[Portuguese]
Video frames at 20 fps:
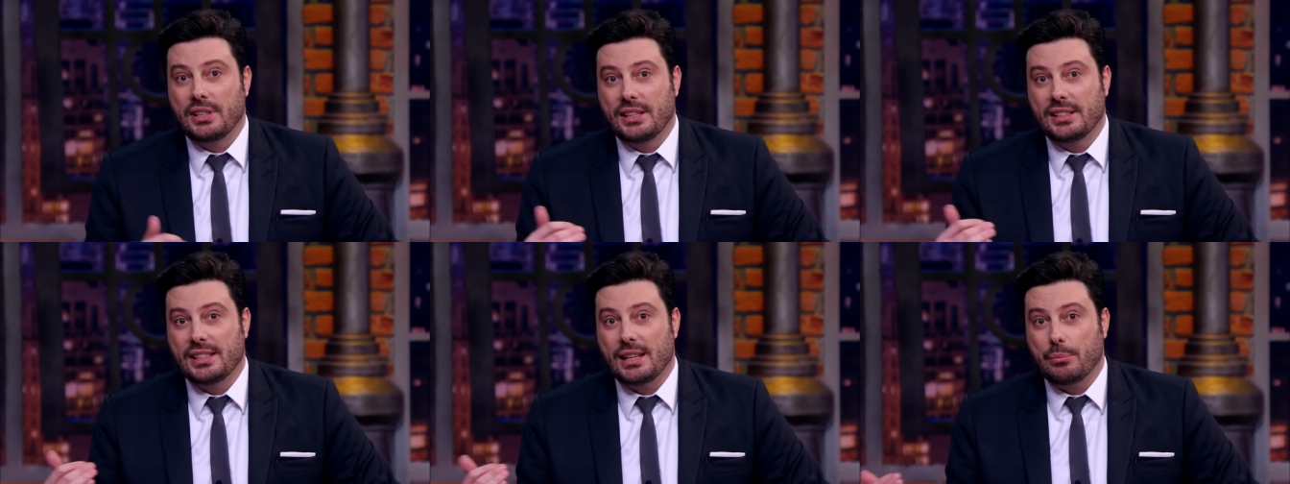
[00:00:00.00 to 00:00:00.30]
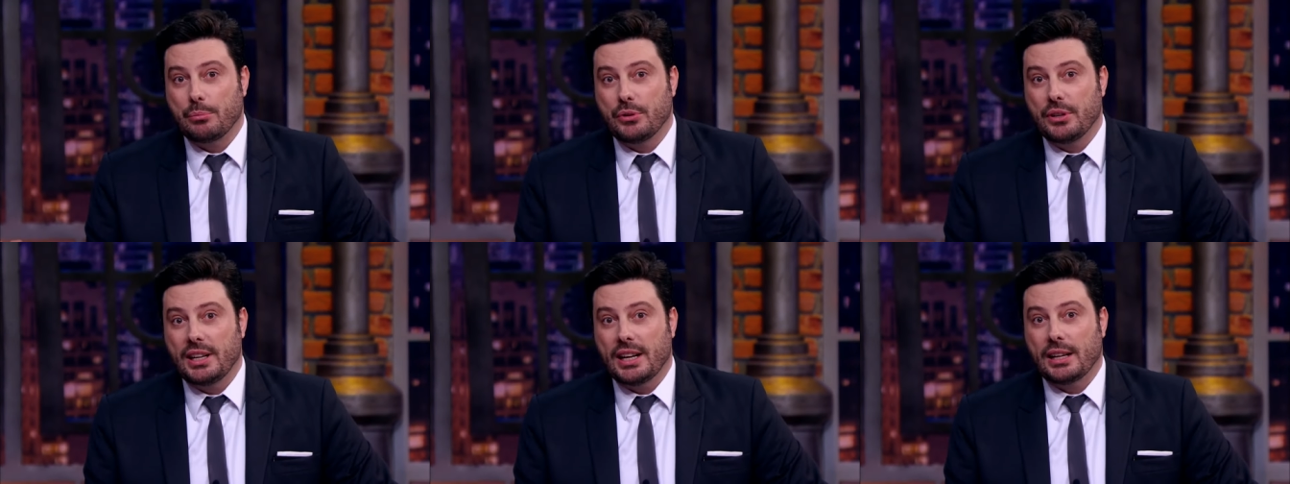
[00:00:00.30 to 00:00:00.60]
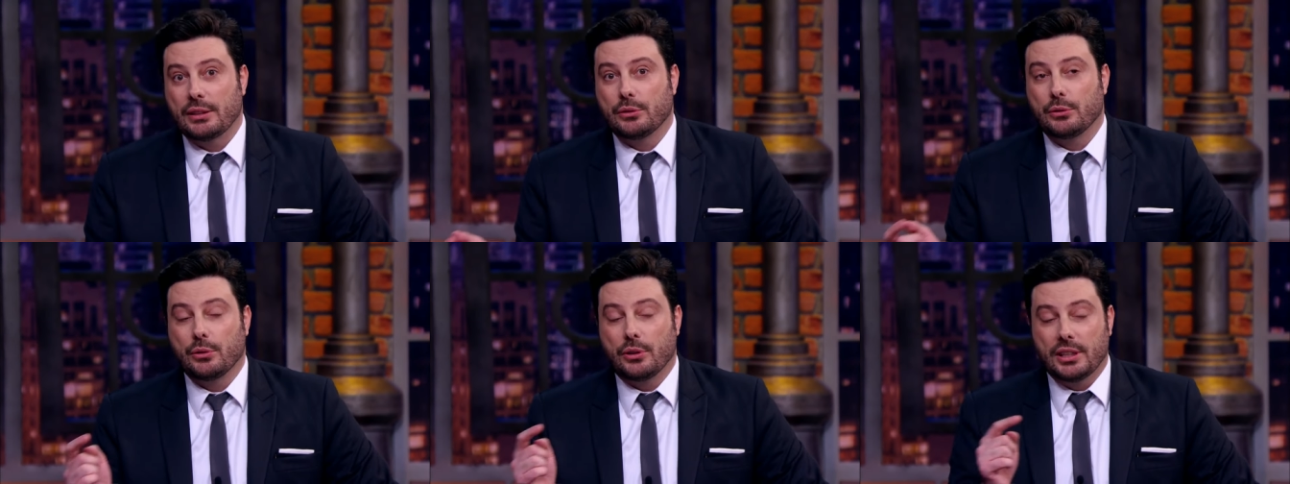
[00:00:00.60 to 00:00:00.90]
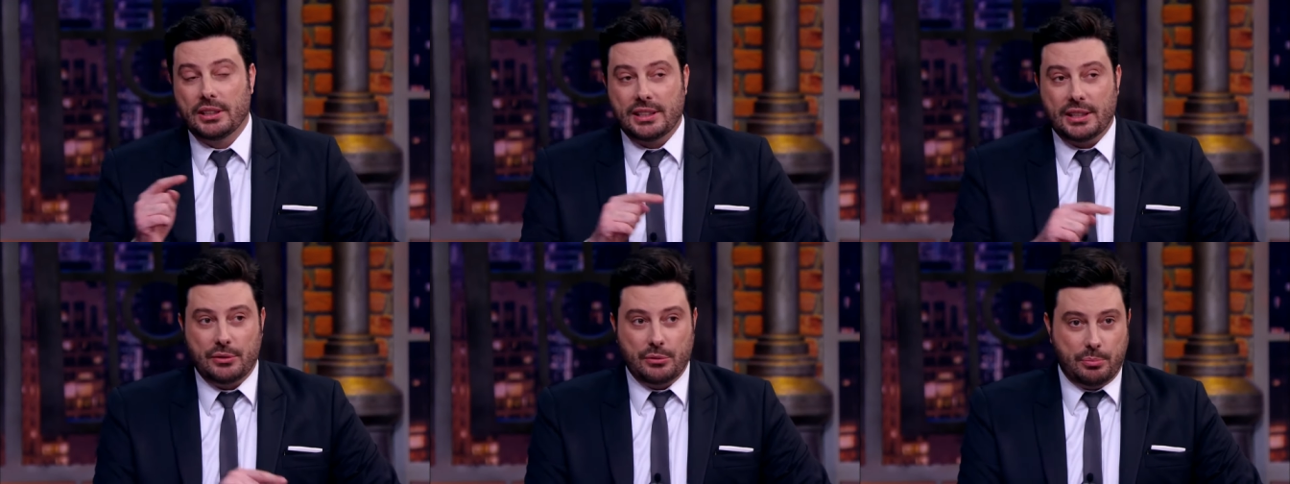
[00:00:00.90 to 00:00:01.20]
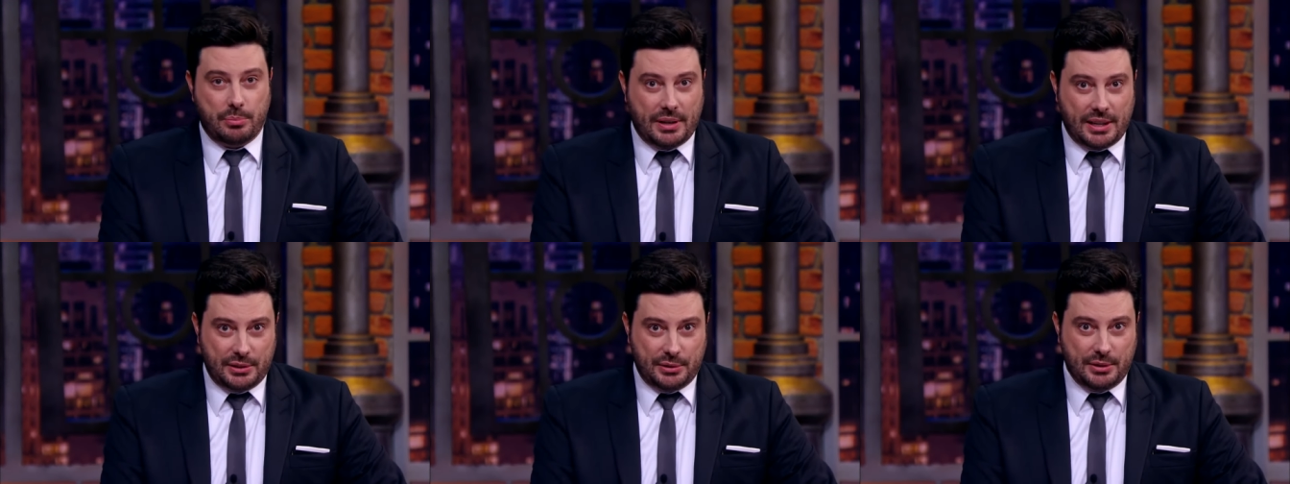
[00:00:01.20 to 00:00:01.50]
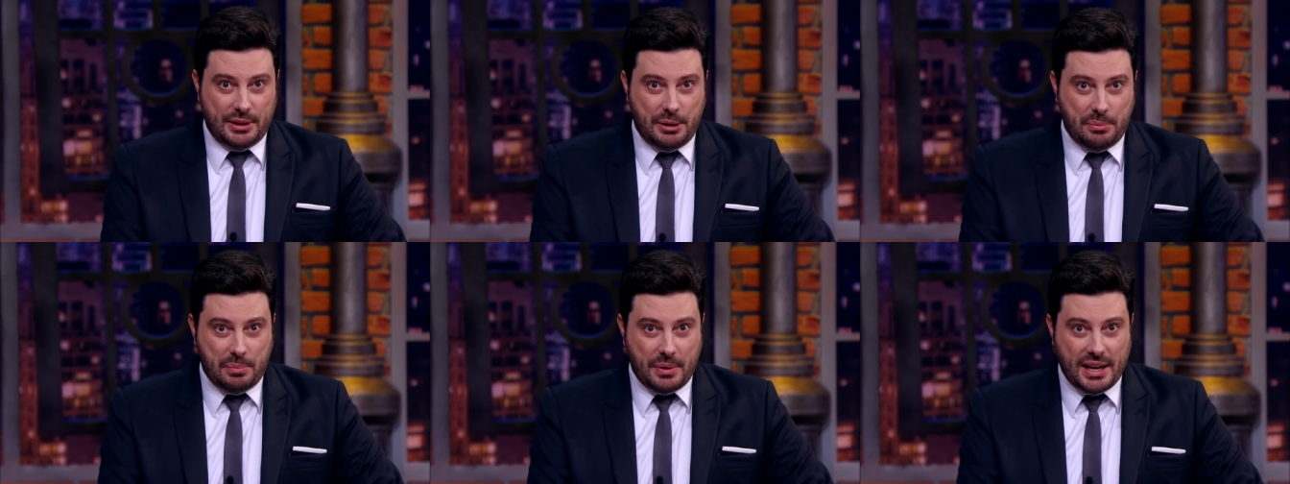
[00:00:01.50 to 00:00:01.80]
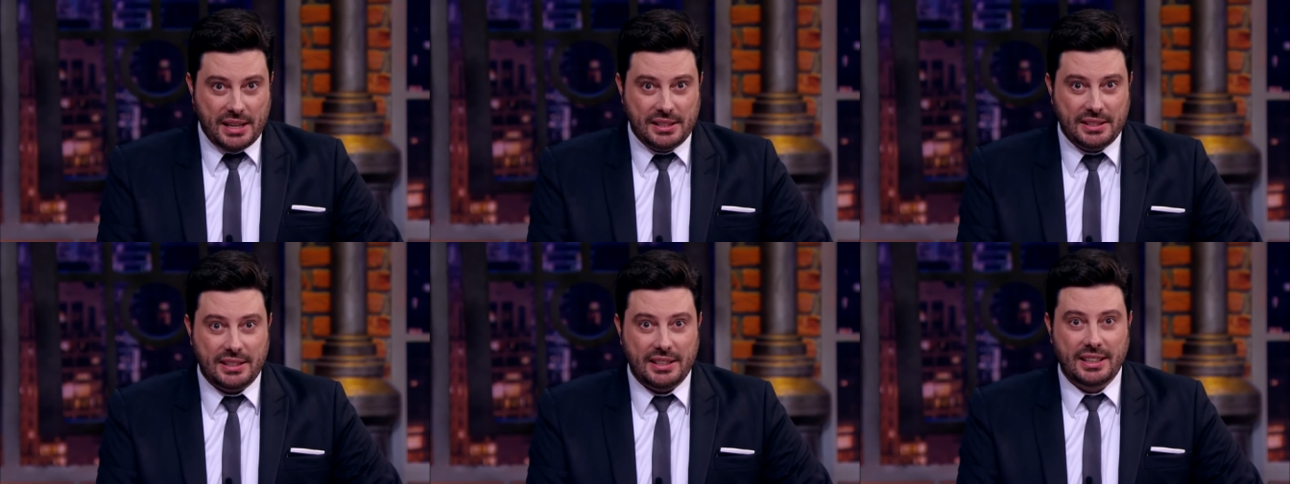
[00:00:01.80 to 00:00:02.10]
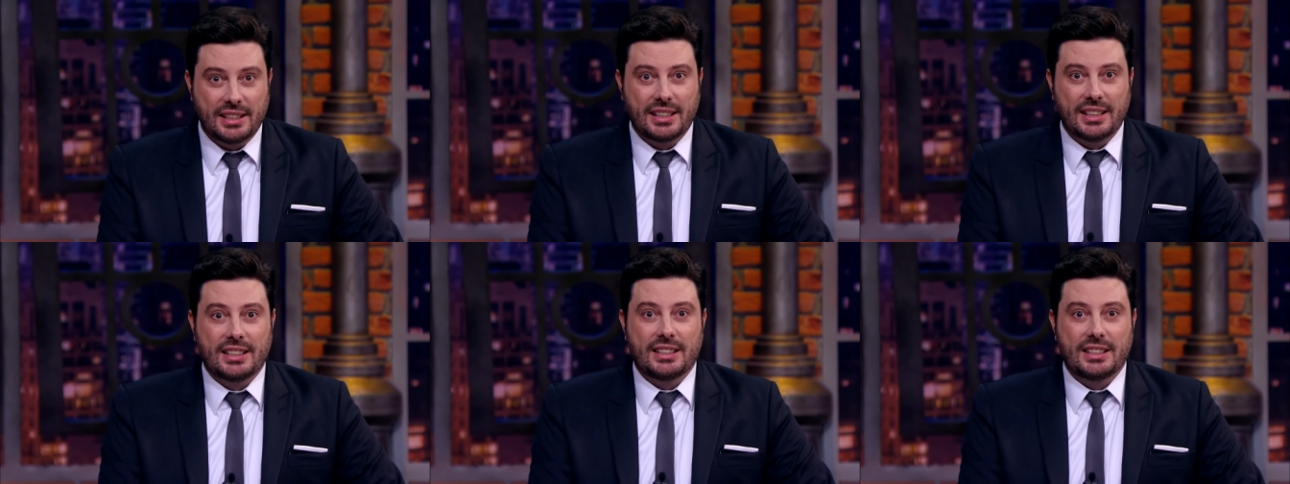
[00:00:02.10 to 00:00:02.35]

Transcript: saborear a torta no passo a repasso,